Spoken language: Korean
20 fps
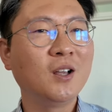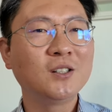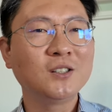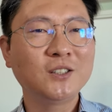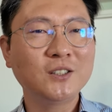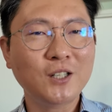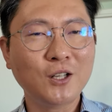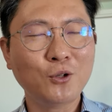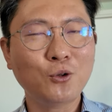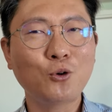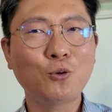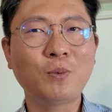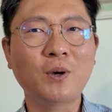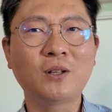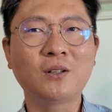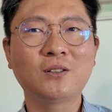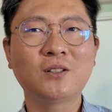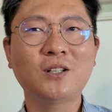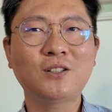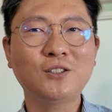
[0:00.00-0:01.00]

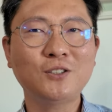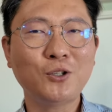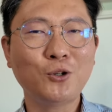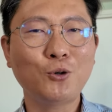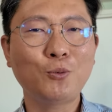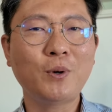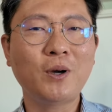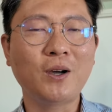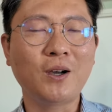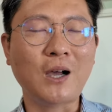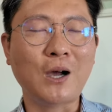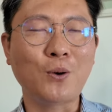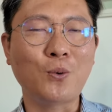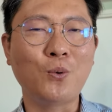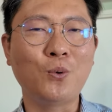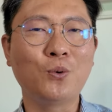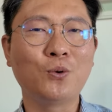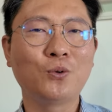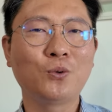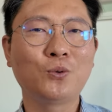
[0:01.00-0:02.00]
시세대로만, 차트대로만
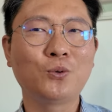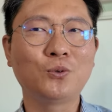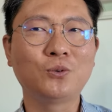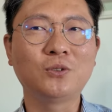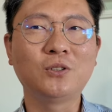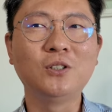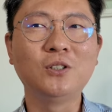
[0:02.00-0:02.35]
가고 또